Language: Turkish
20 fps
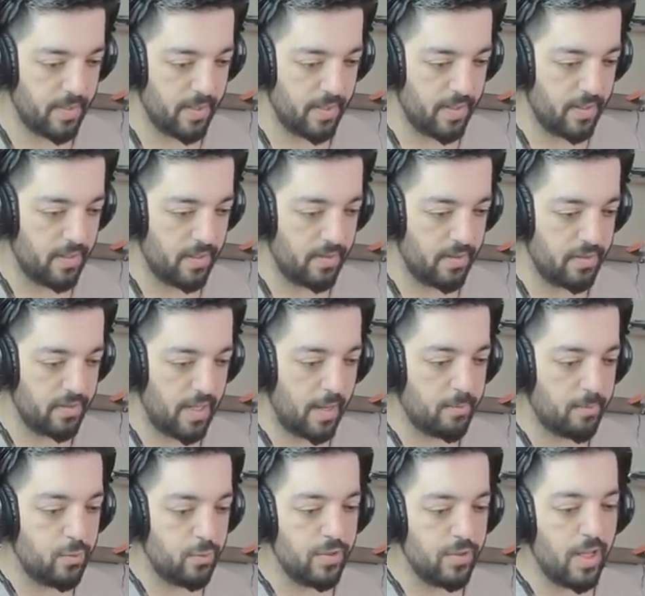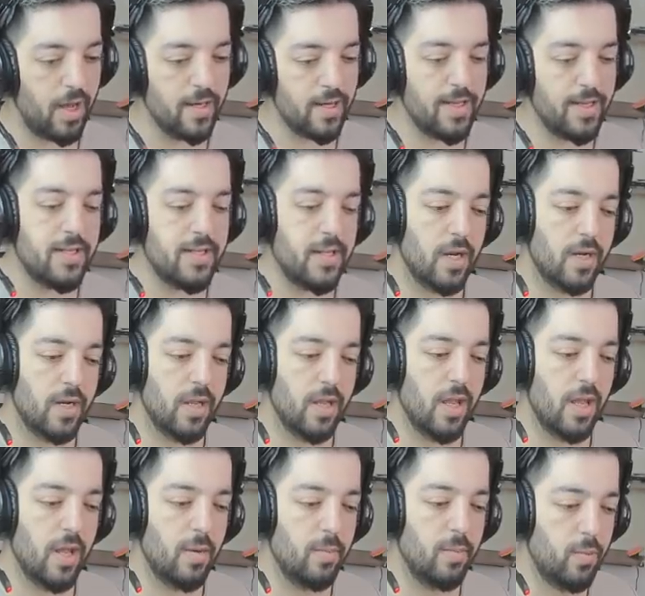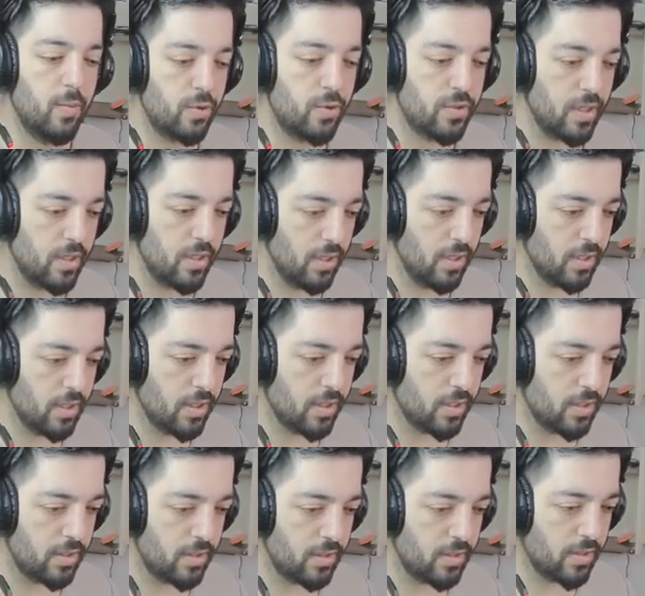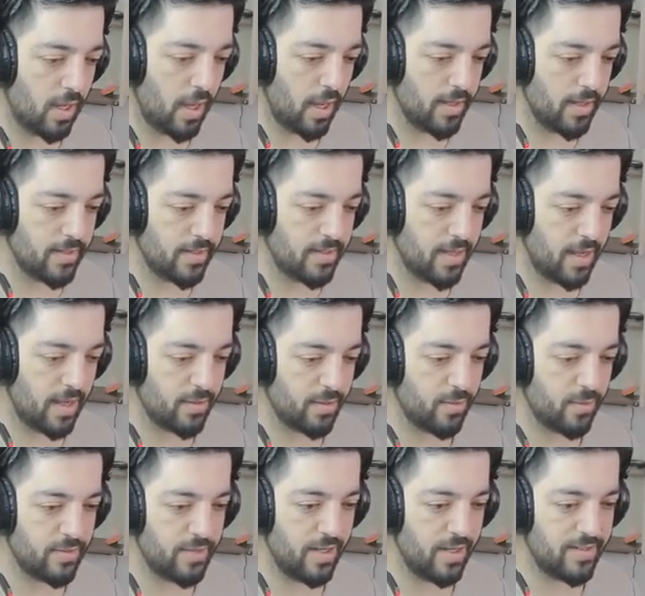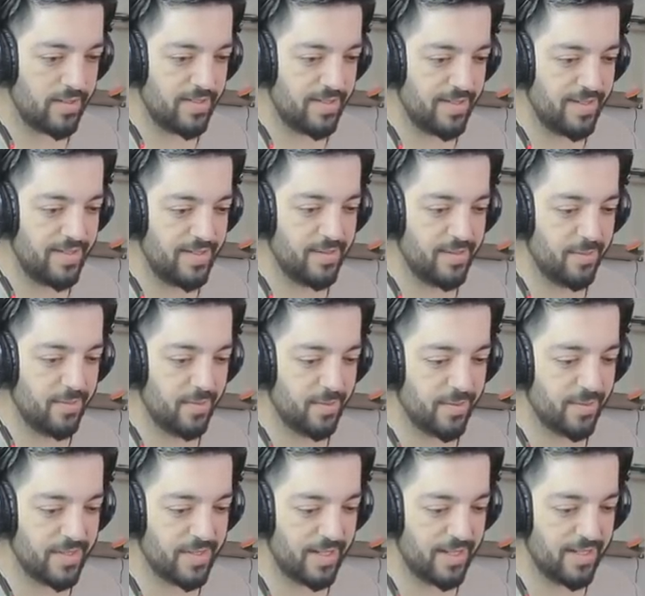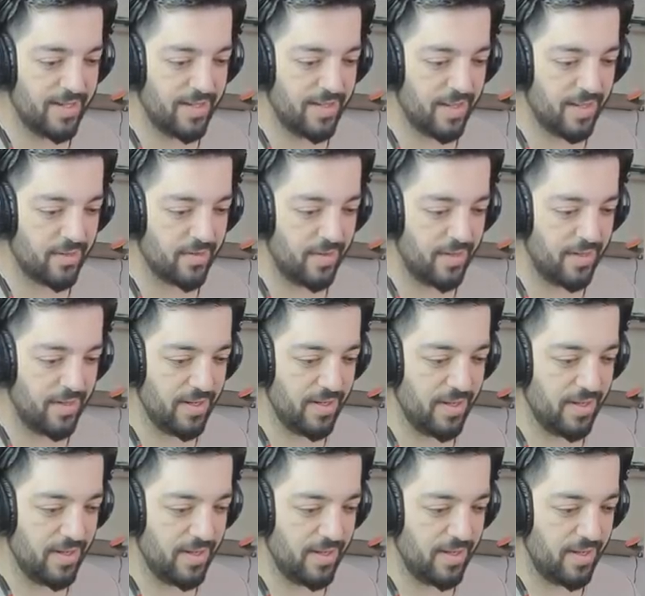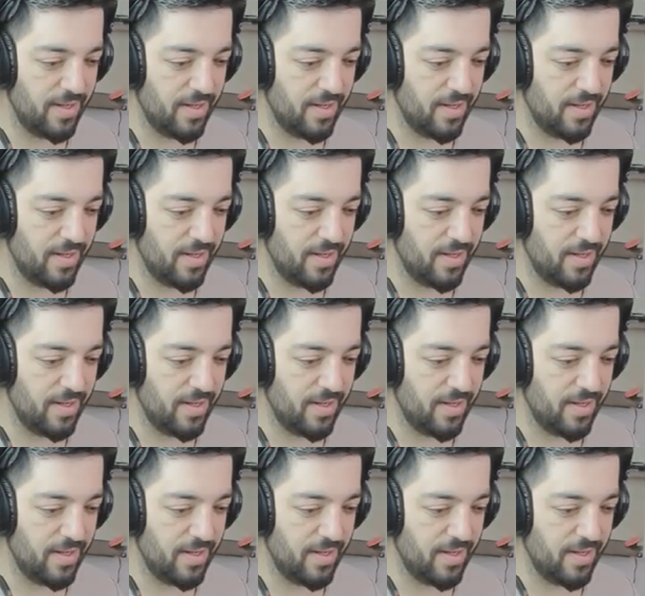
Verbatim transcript: Şimdi ya bunlar arkadaşlar e, burada e, ah kar 98'i bulduk. Sende neler var?